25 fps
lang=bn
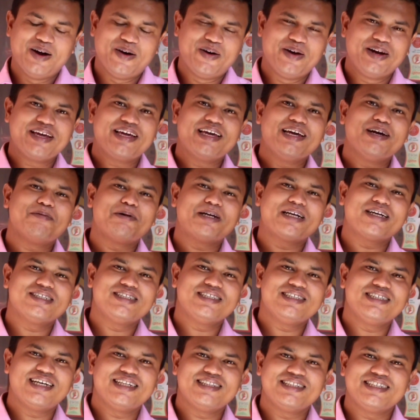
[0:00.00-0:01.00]
অনেকে আমার
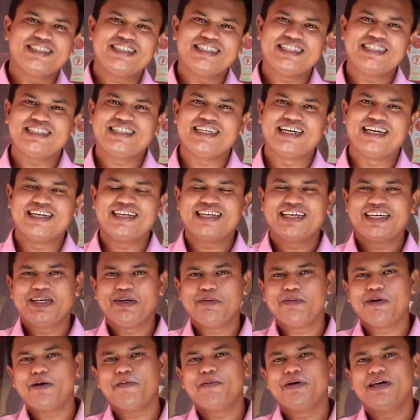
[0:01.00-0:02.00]
কাছে জানতে চেয়েছেন
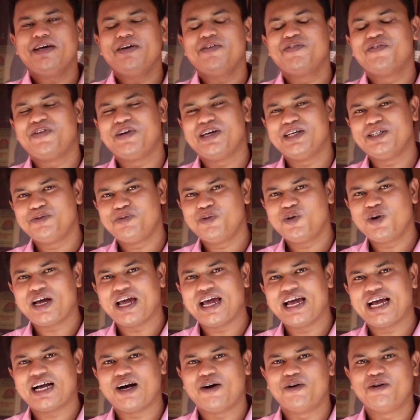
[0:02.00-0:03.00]
কিভাবে ফেসবুক
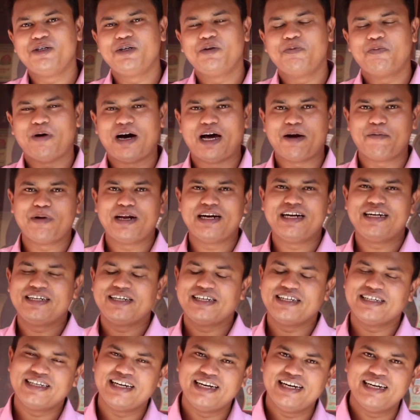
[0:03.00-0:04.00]
অ্যাকাউন্ট
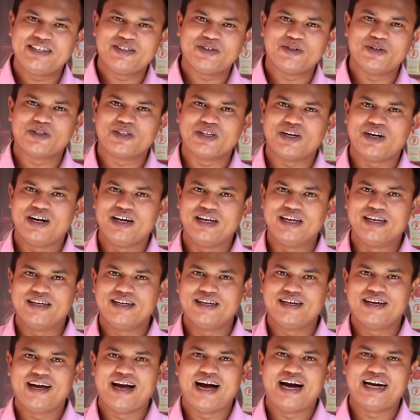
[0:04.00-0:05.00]
পারমানেন্টলি ডিলিট করতে হয়
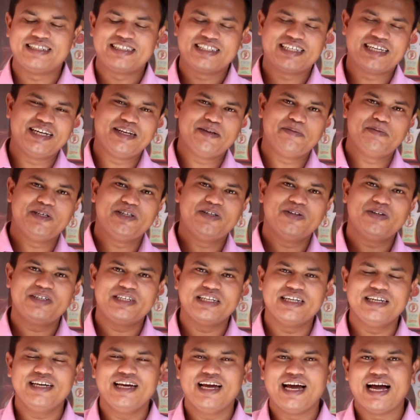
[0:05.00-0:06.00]
আজকের এই
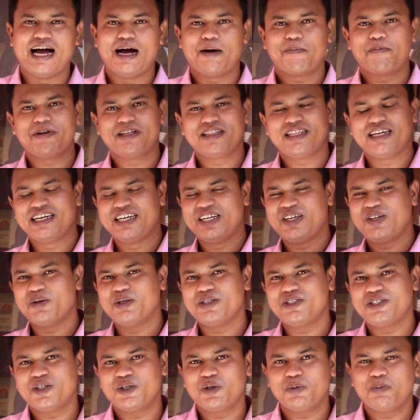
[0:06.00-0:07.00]
ভিডিওটি আপনাদের
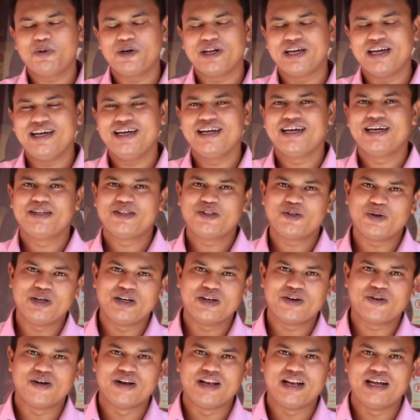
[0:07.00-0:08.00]
রিকোয়েস্টের উপরে
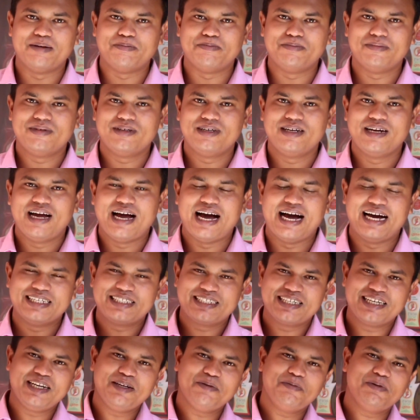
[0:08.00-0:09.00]
তৈরি করলাম
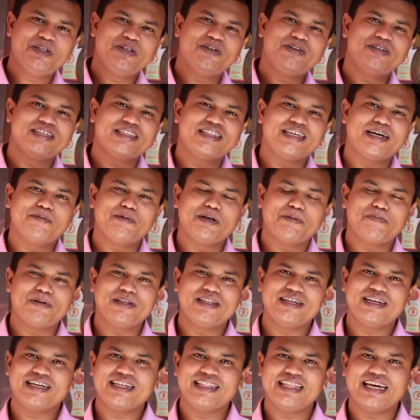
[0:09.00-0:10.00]
আজকের এই ভিডিওটিতে আমি
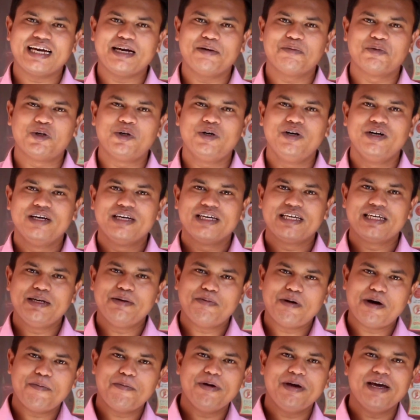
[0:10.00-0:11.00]
আপনাদেরকে দেখাবো
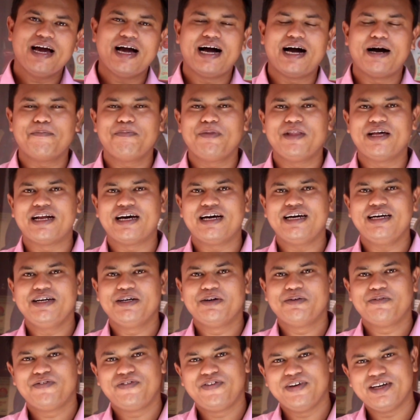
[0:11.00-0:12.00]
কিভাবে আপনারা
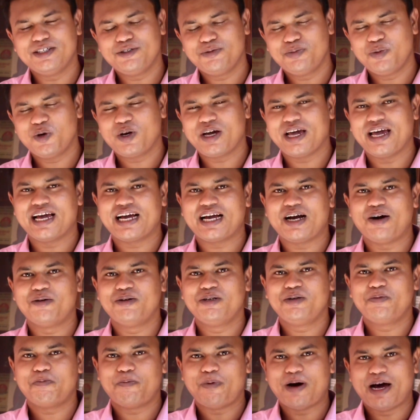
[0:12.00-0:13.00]
ফেসবুক
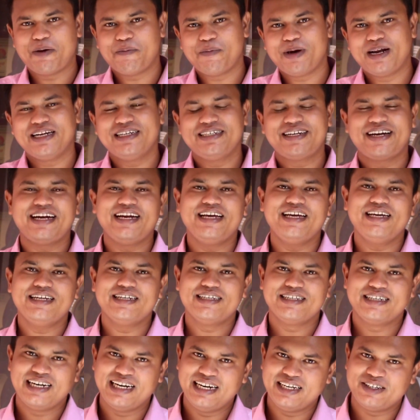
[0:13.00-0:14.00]
অ্যাকাউন্ট পারমানেন্টলি
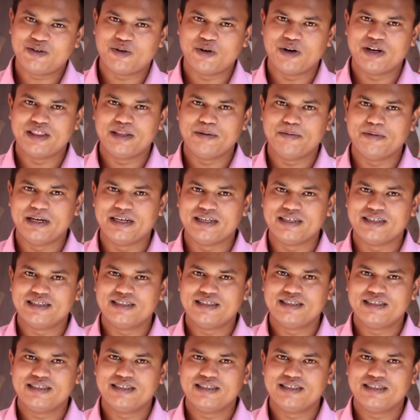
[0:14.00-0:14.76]
ডিলিট করে দিবেন